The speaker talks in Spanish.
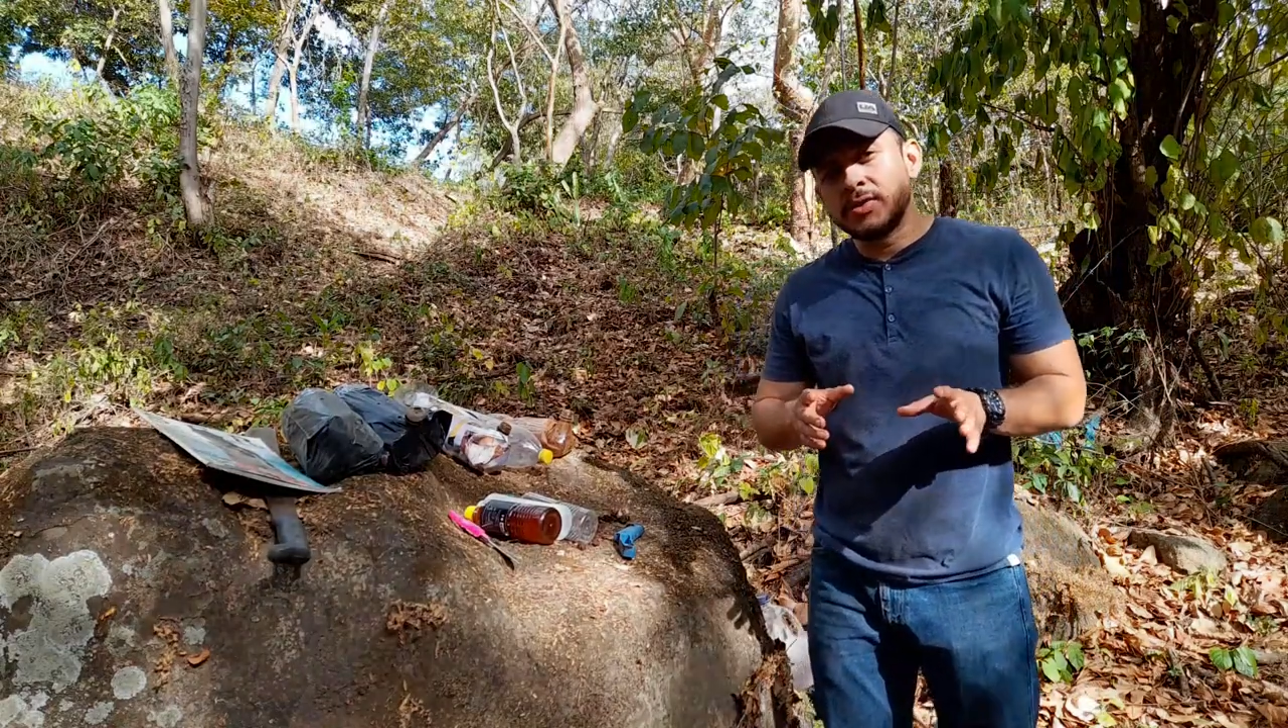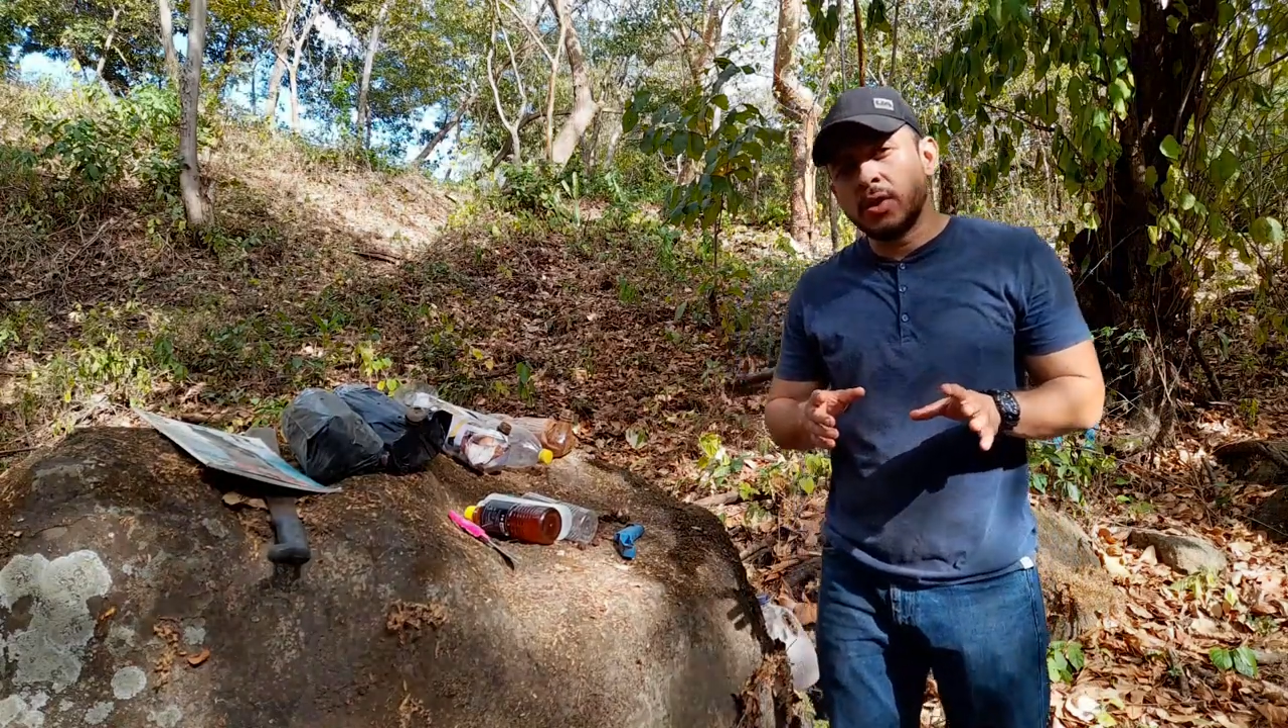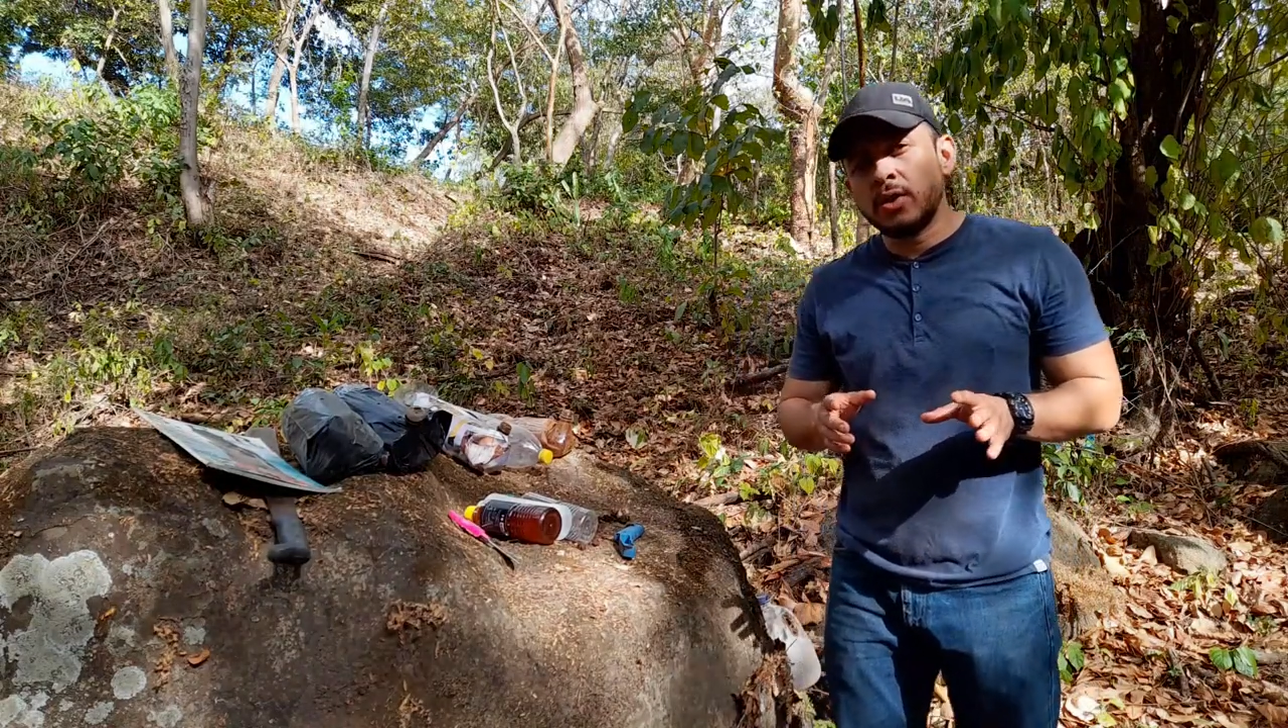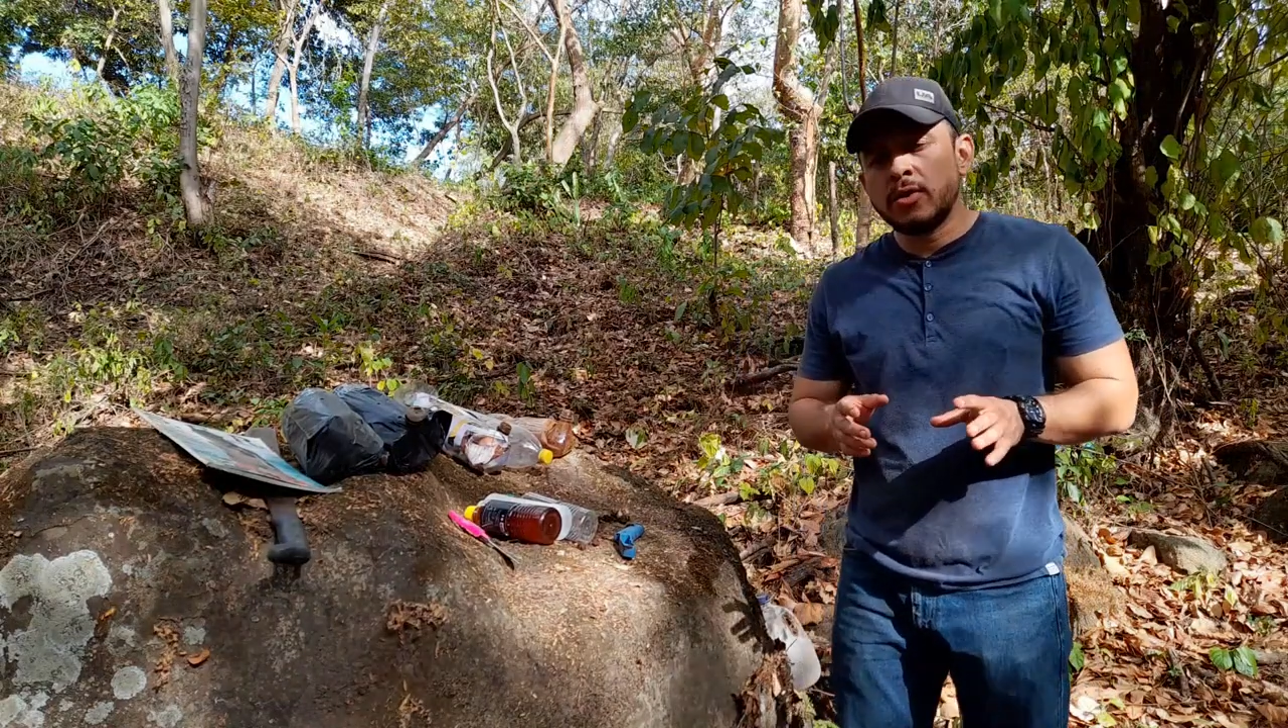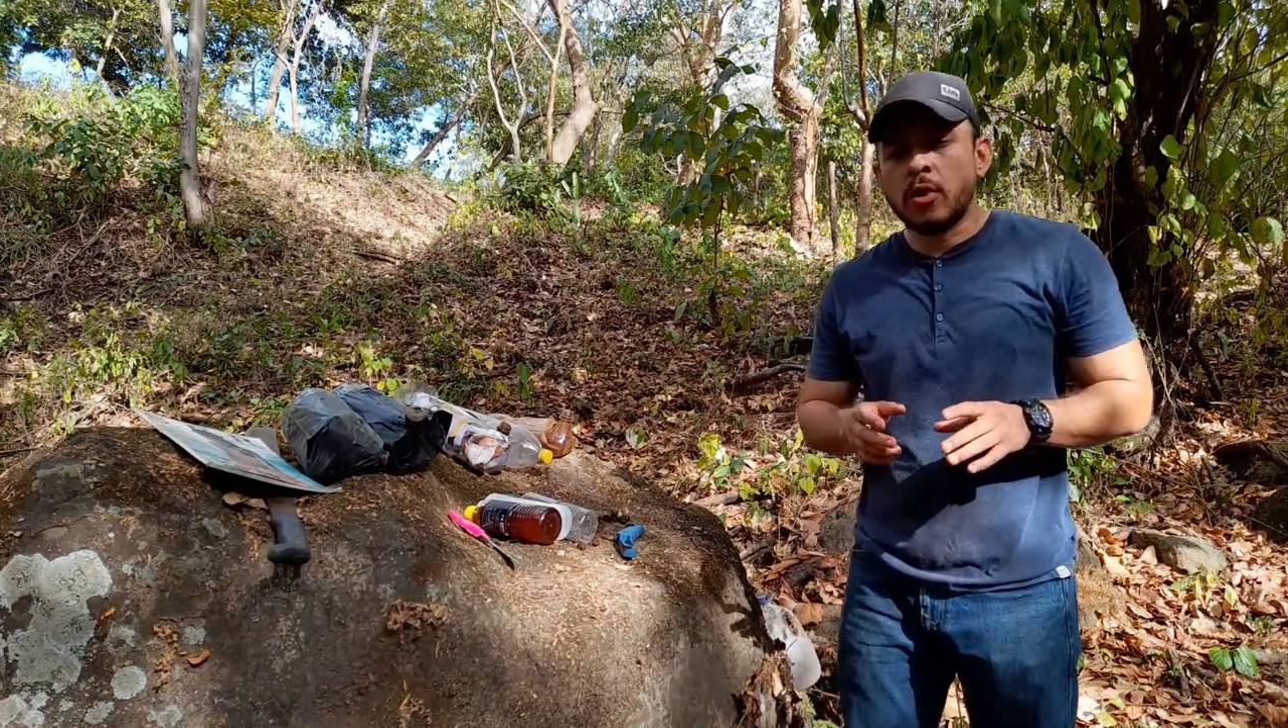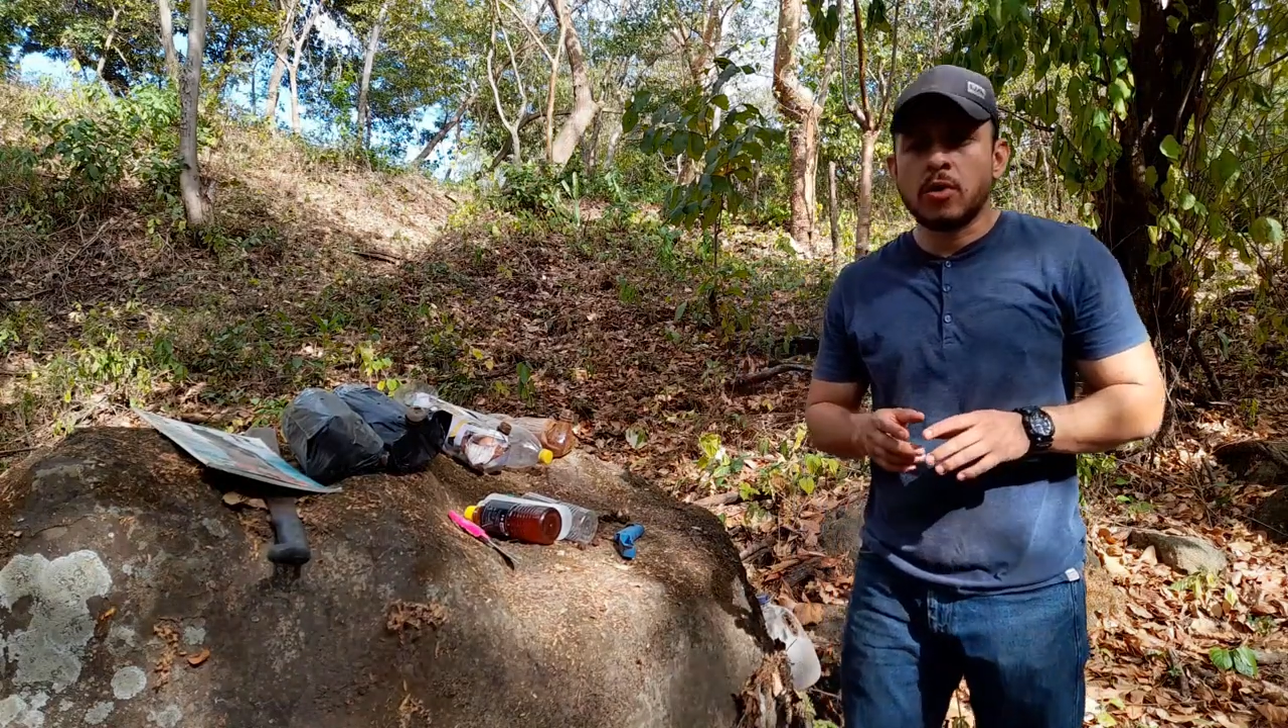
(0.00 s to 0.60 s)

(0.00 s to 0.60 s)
eso